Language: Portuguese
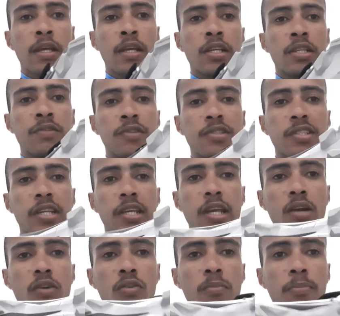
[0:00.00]
Se você quer
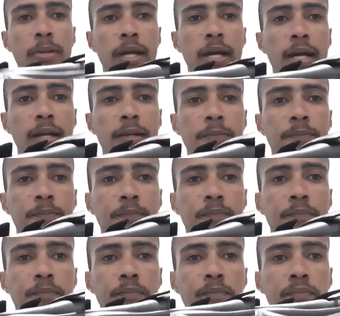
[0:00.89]
comprar,
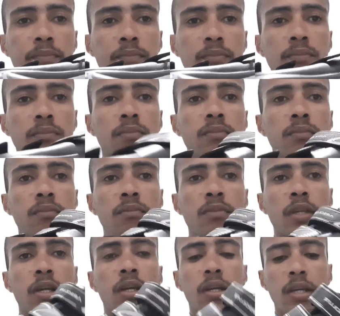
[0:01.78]

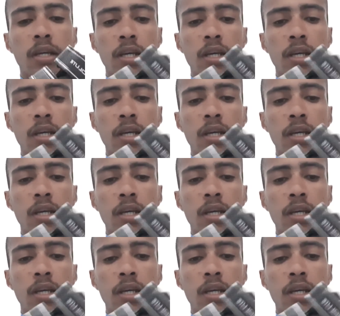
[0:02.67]
né?